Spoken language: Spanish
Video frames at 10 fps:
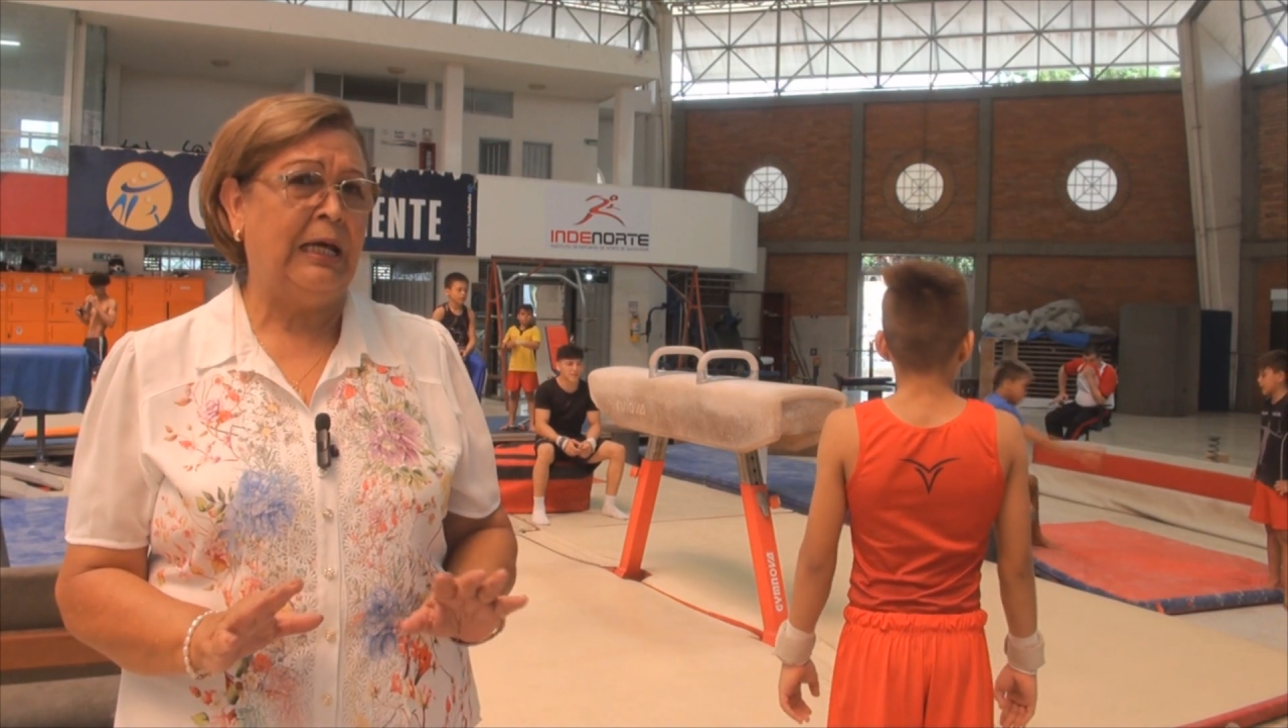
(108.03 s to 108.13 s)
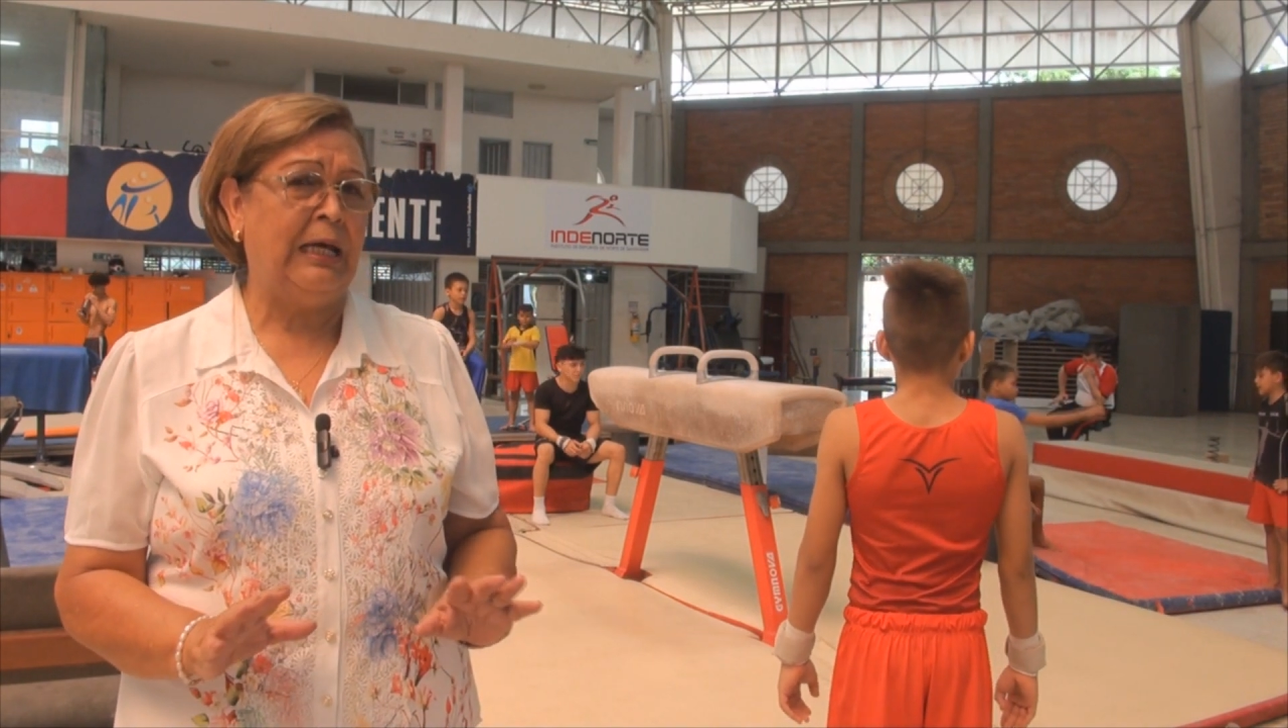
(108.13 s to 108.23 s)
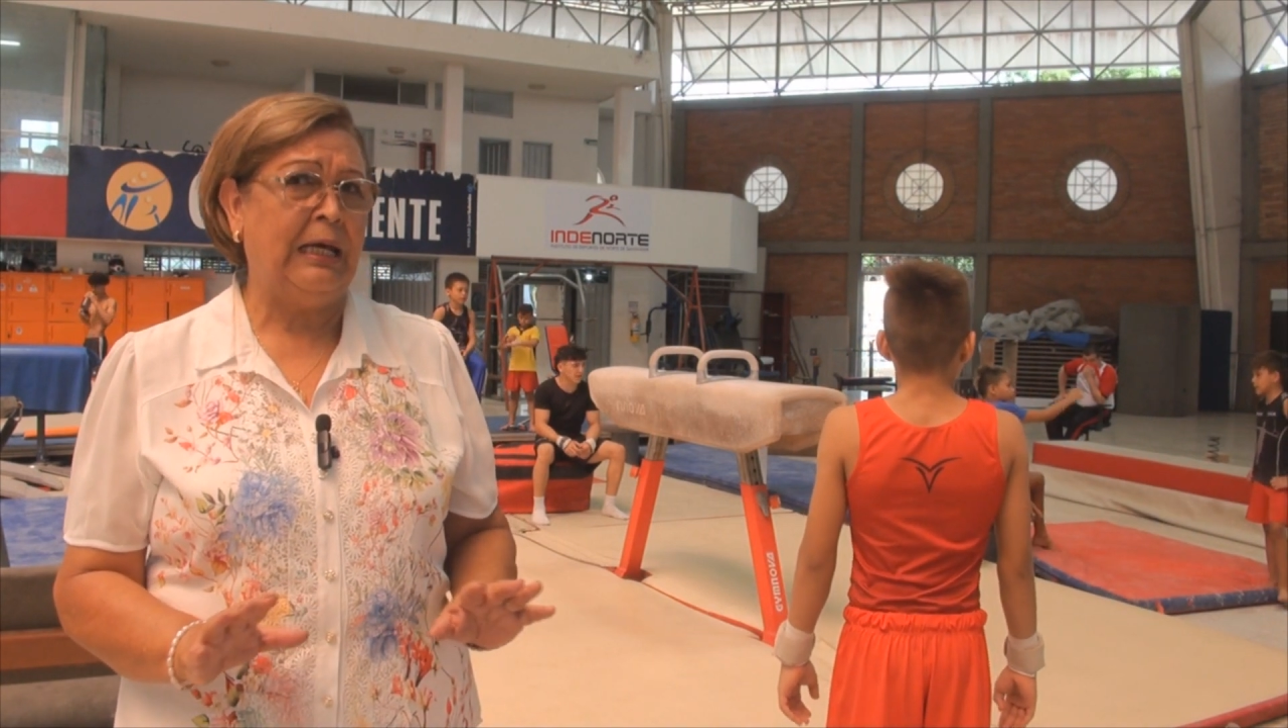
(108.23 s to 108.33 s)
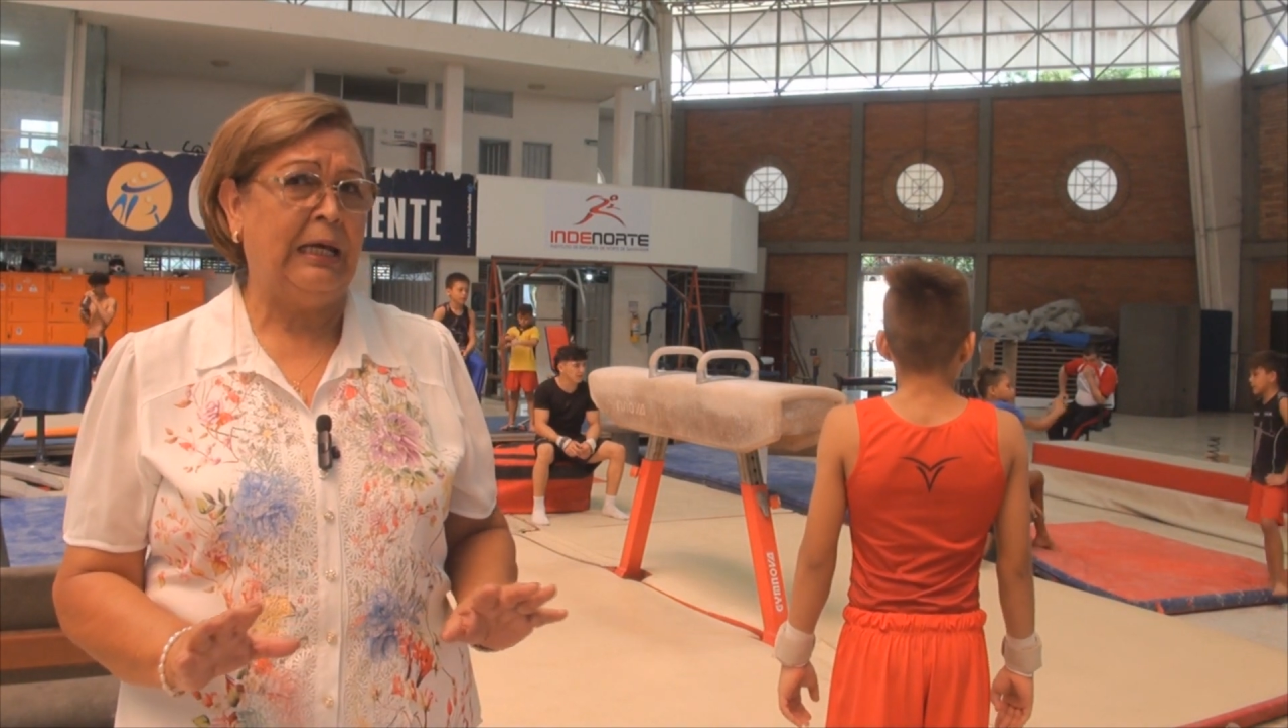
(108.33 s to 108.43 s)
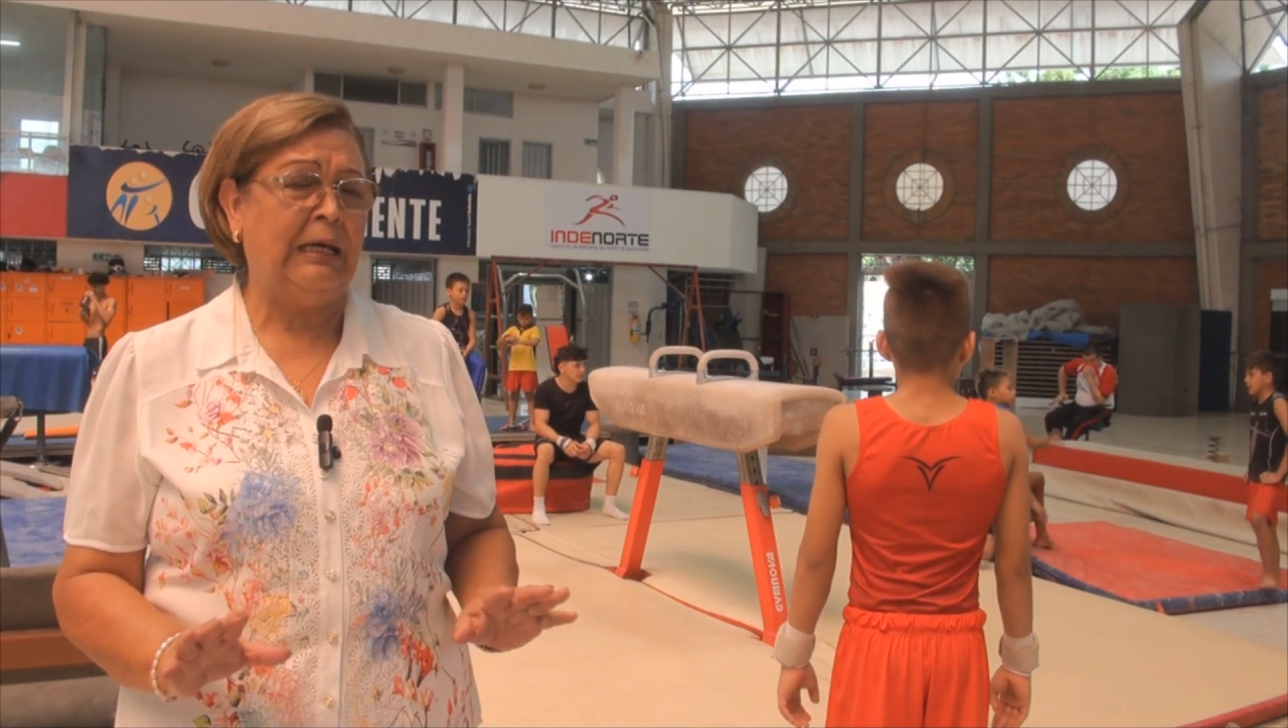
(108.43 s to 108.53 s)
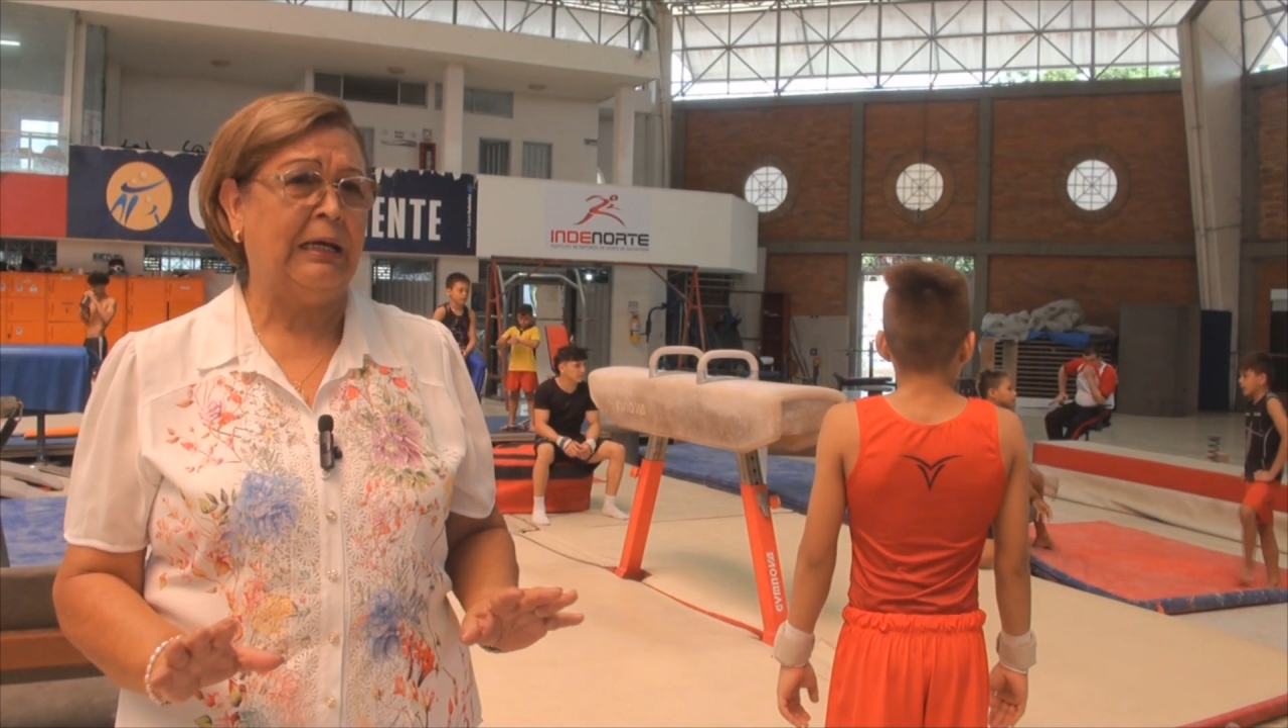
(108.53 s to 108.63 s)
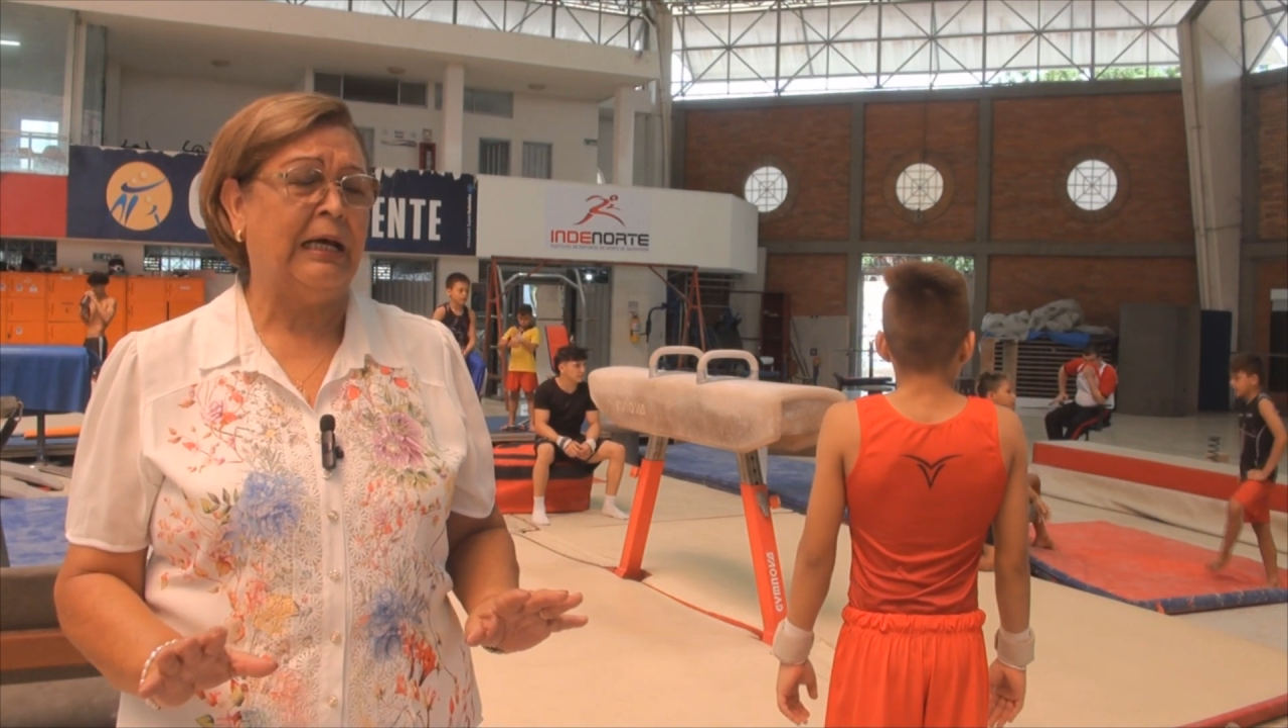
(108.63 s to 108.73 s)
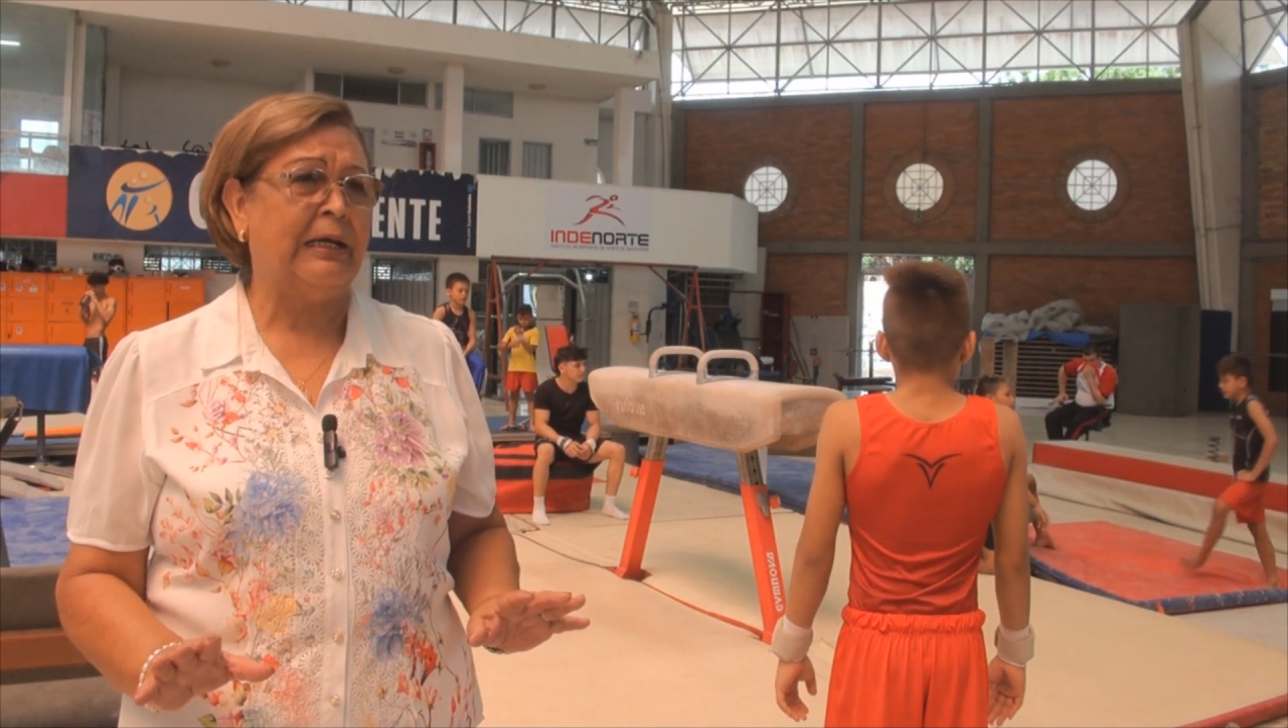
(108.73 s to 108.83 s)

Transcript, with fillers: eh,